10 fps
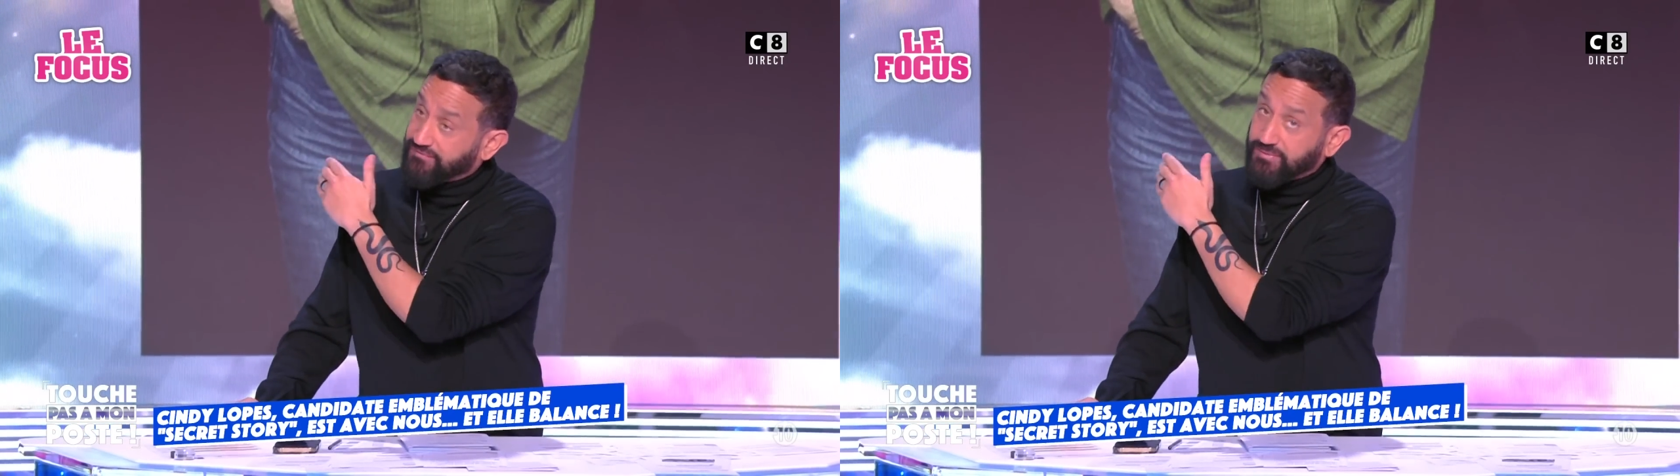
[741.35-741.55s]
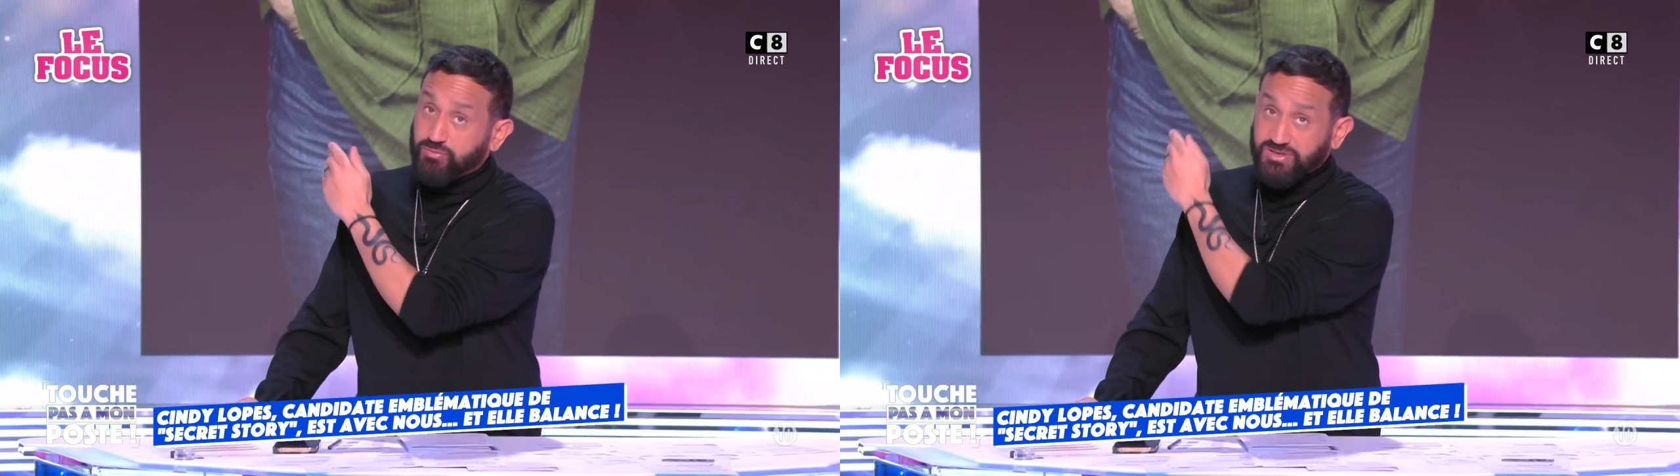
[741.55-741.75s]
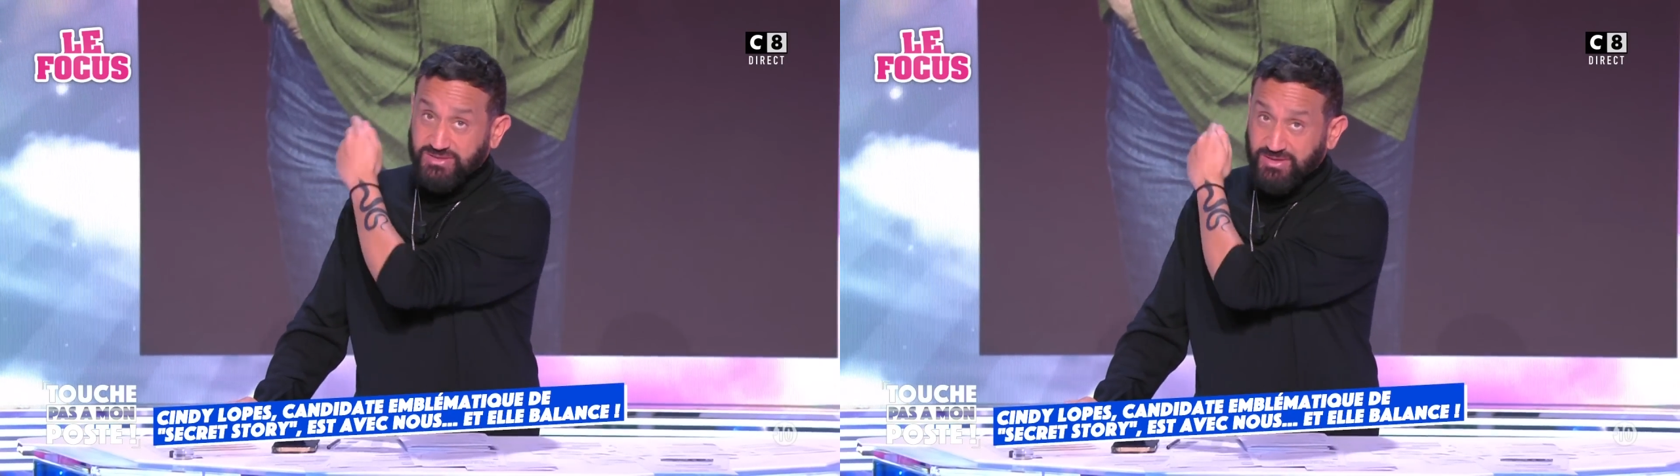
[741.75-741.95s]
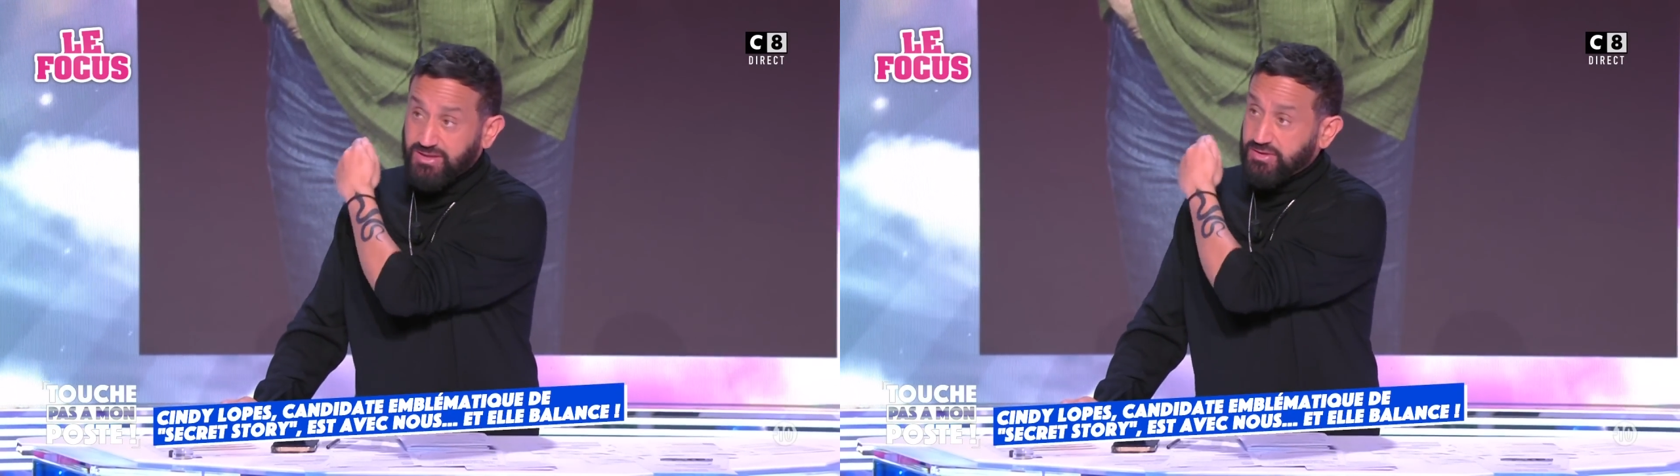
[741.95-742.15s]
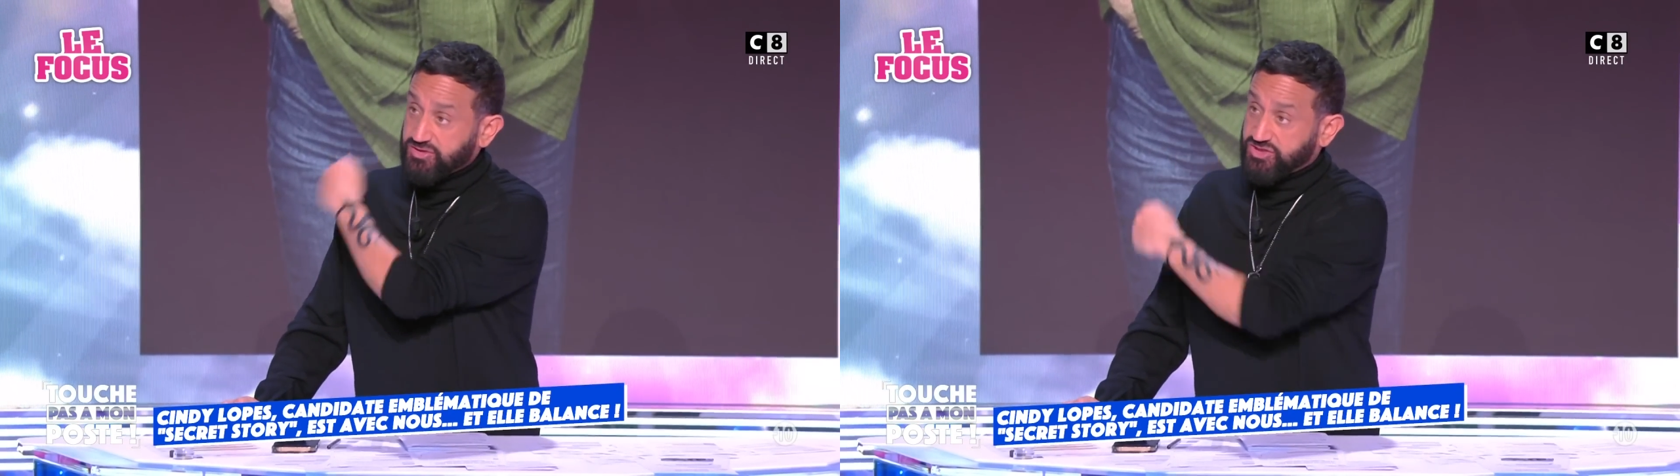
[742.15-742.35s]
la femme de Benjamin,
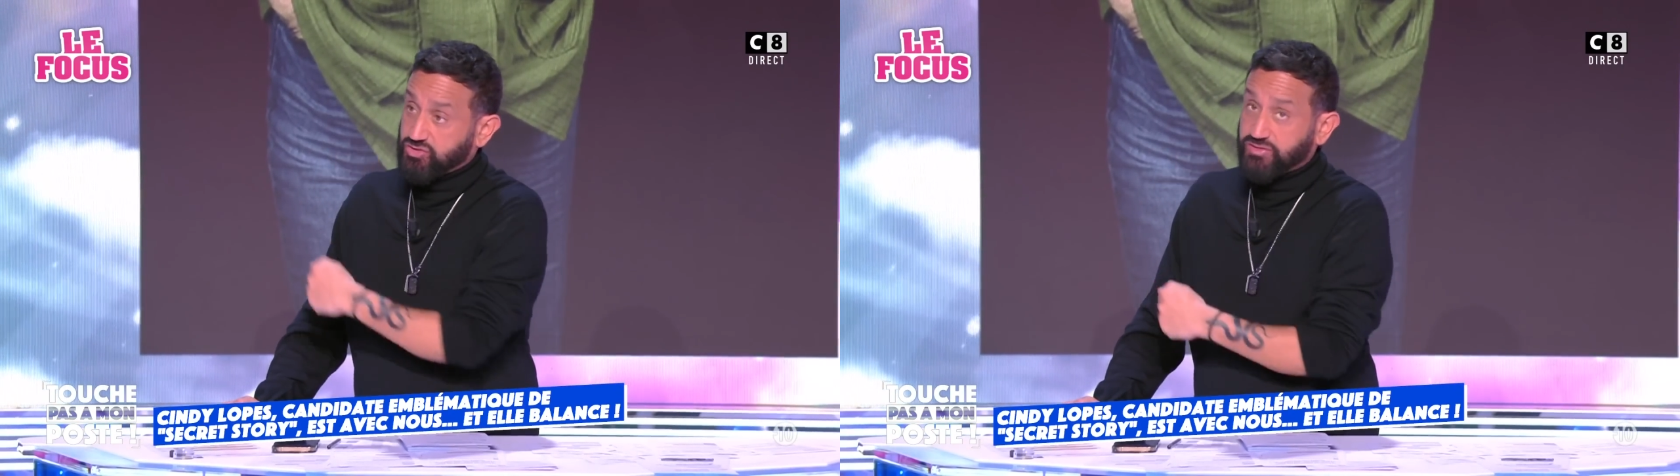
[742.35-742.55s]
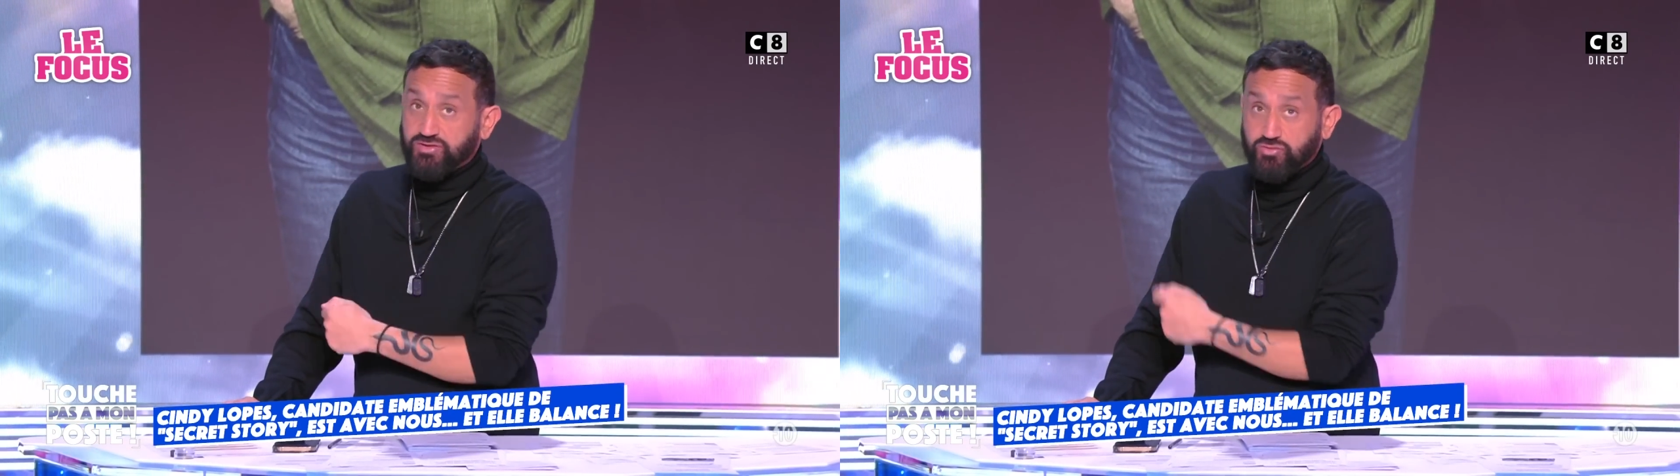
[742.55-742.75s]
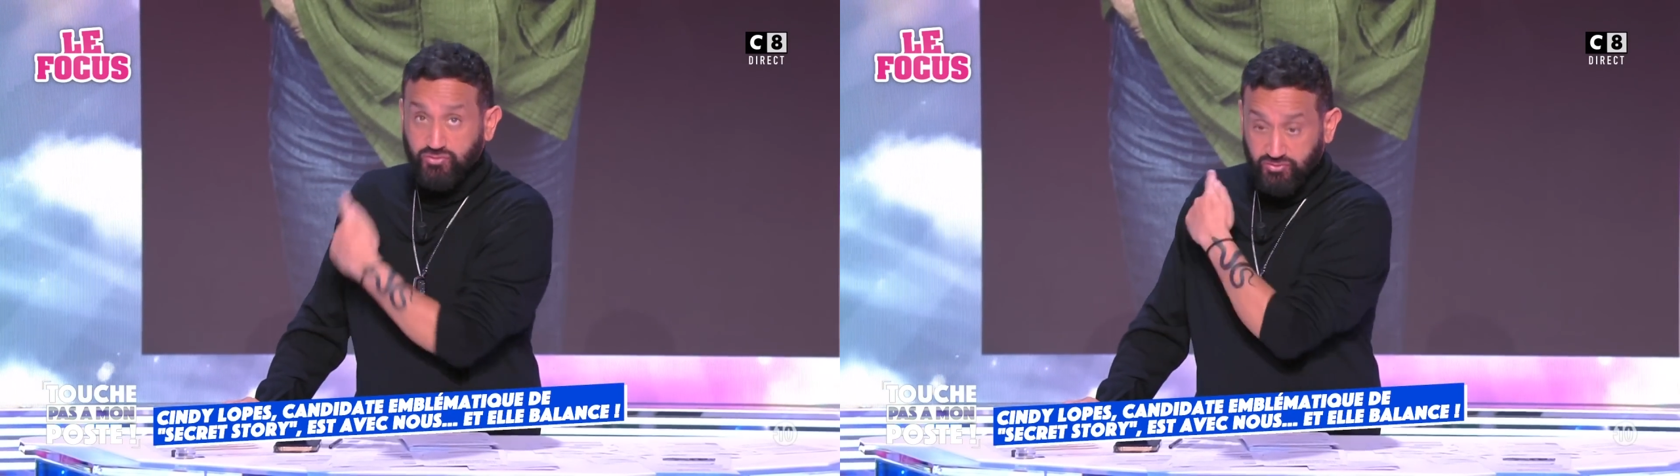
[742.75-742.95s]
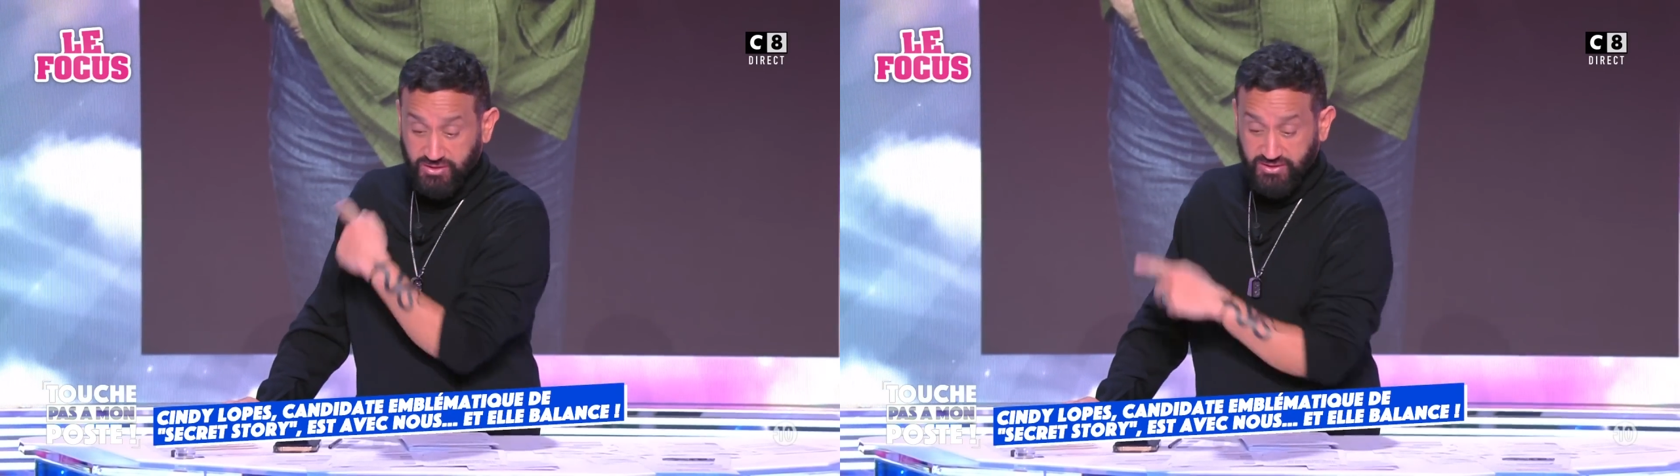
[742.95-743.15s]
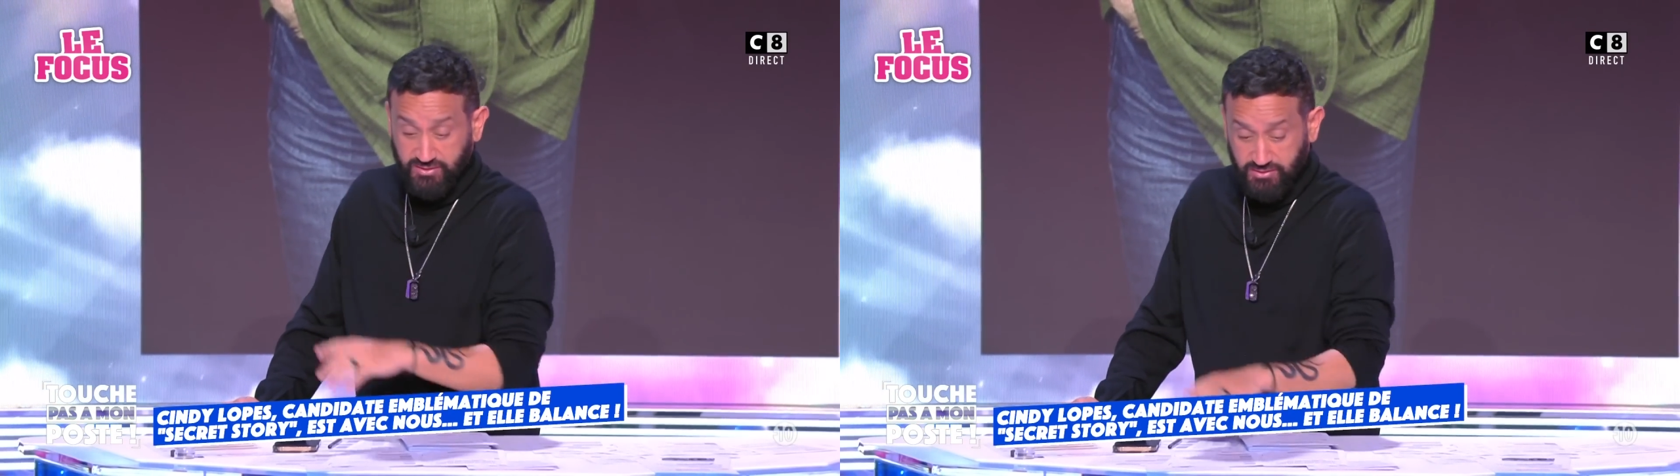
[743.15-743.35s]
chez Jordan Deluxe. Regardez.